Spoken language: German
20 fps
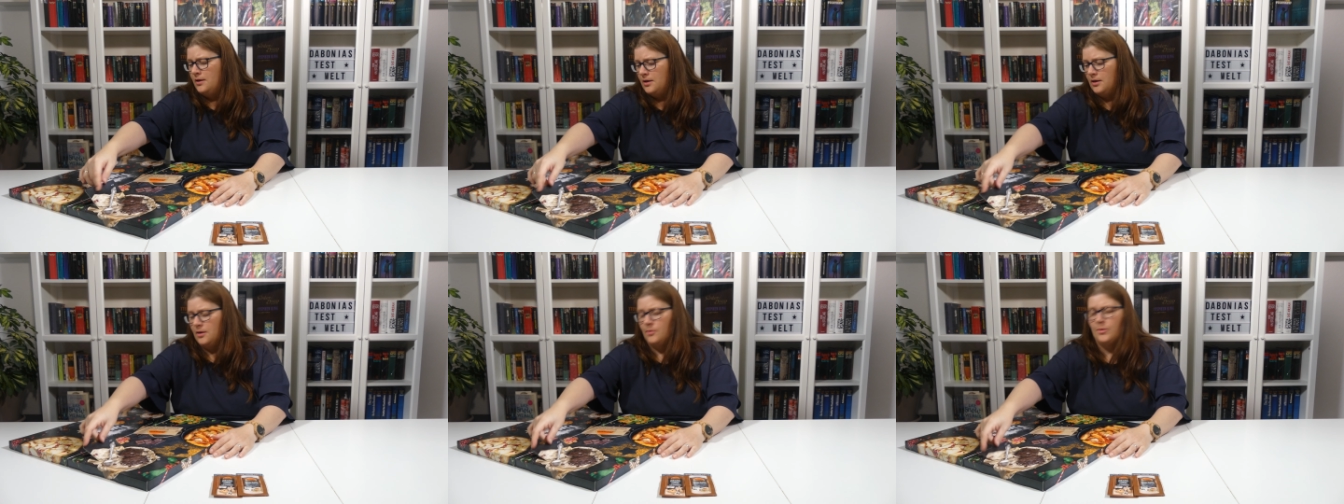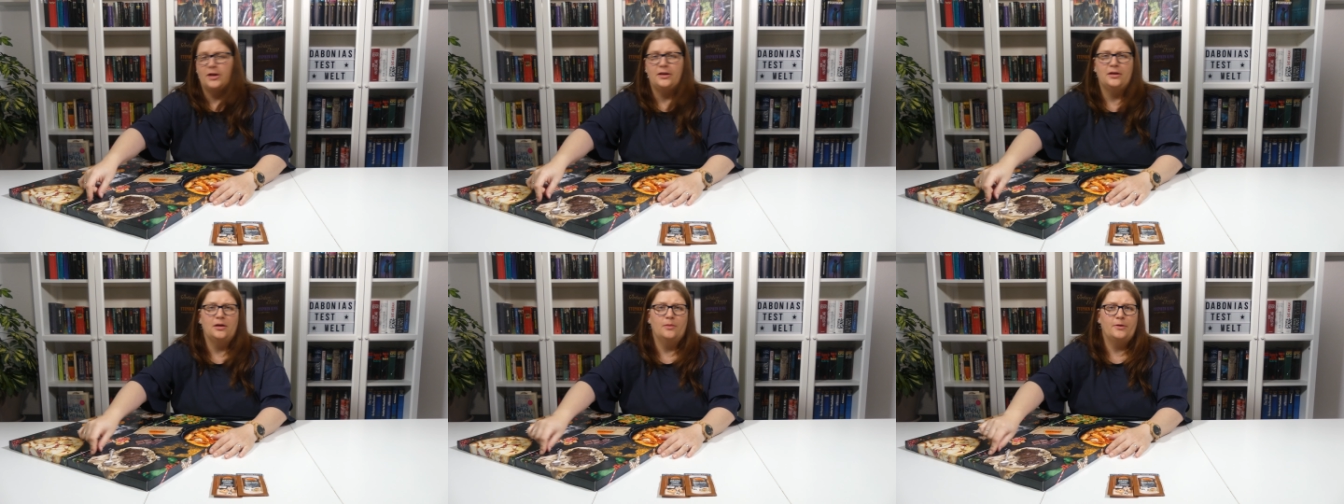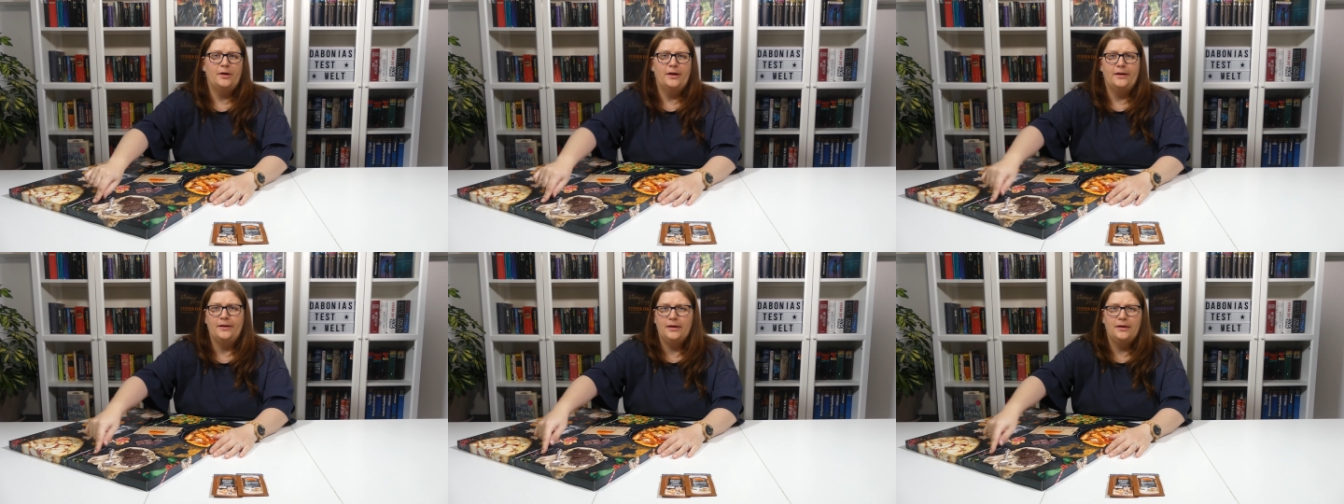Ich meine, ich habe
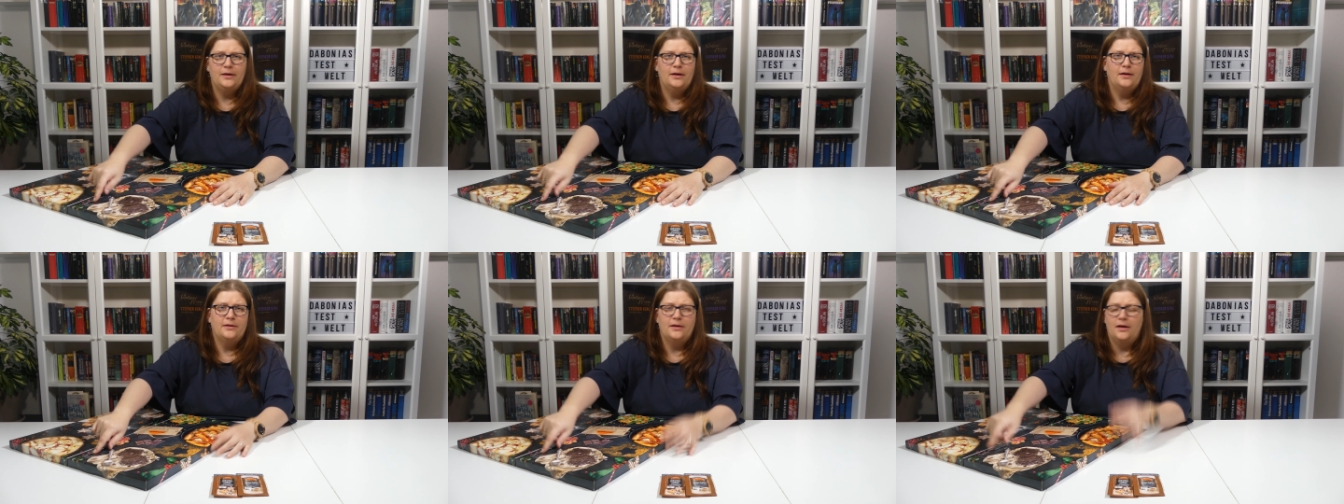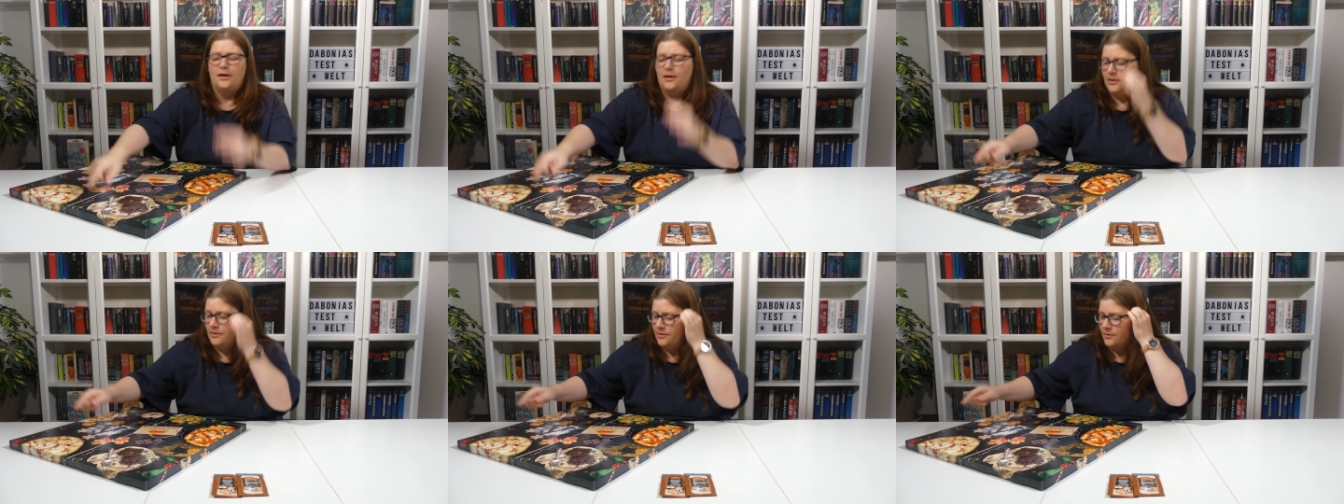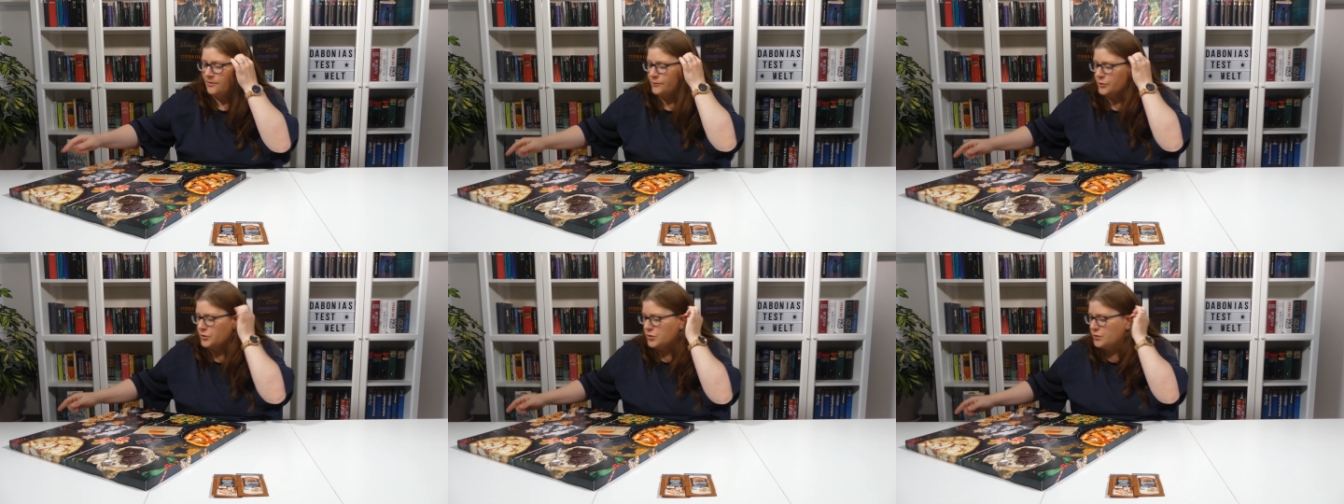kleine Kinder, da
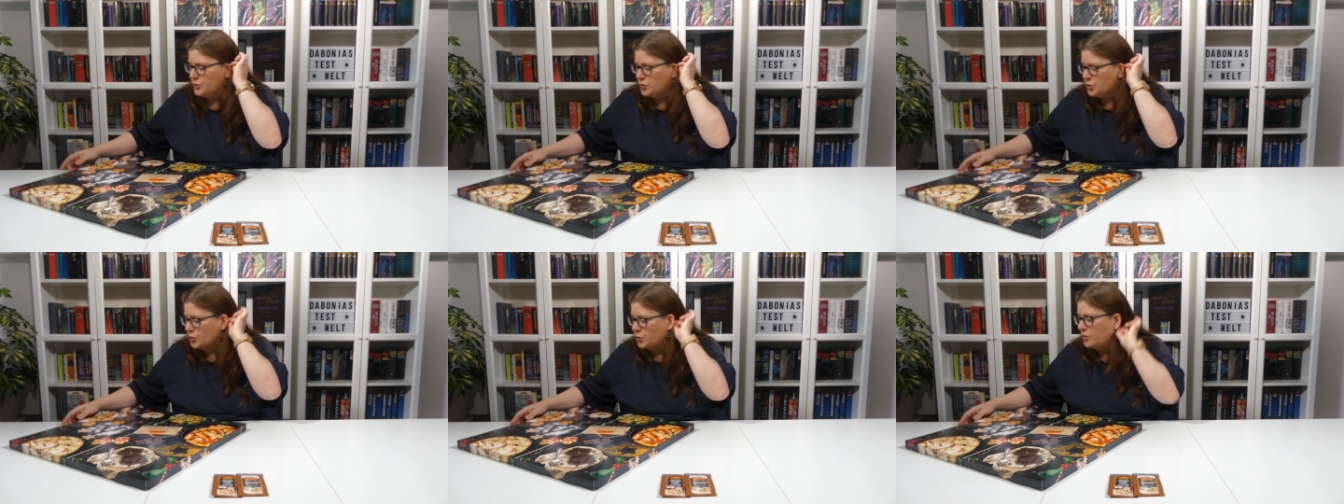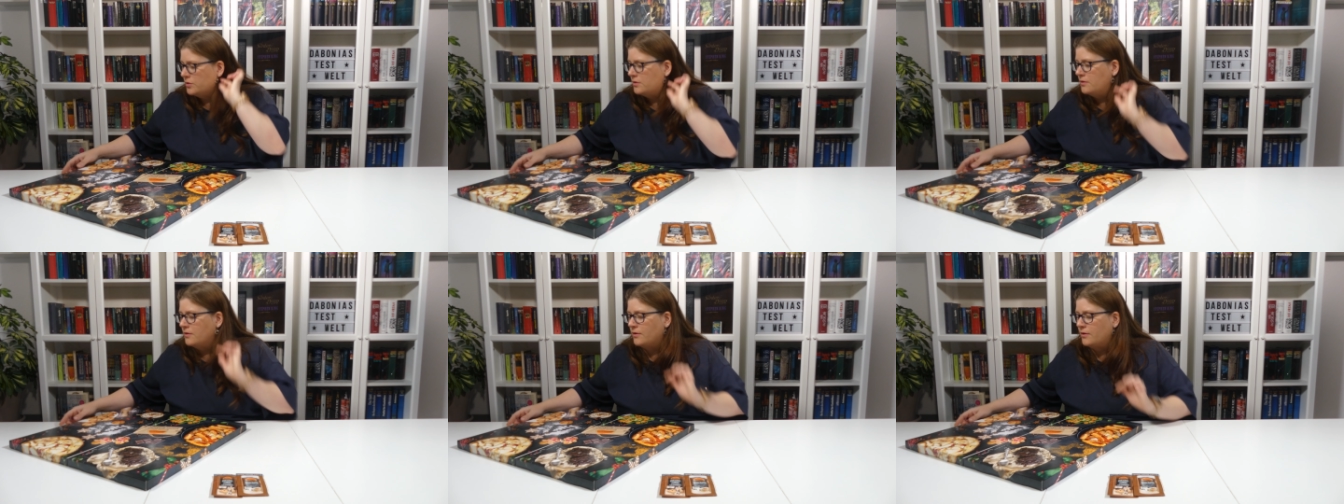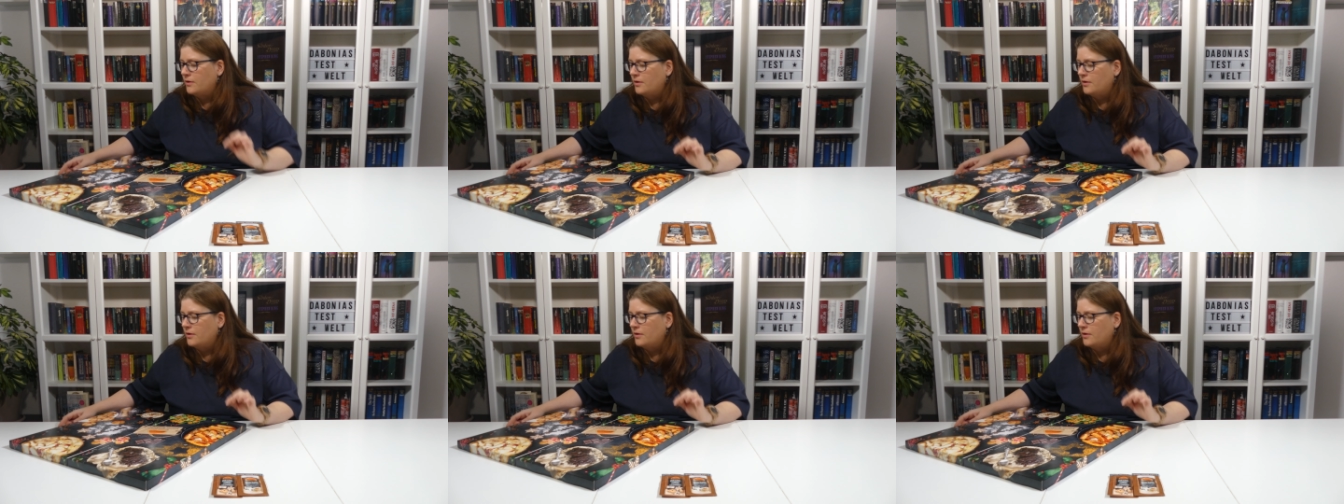äh, wird sowieso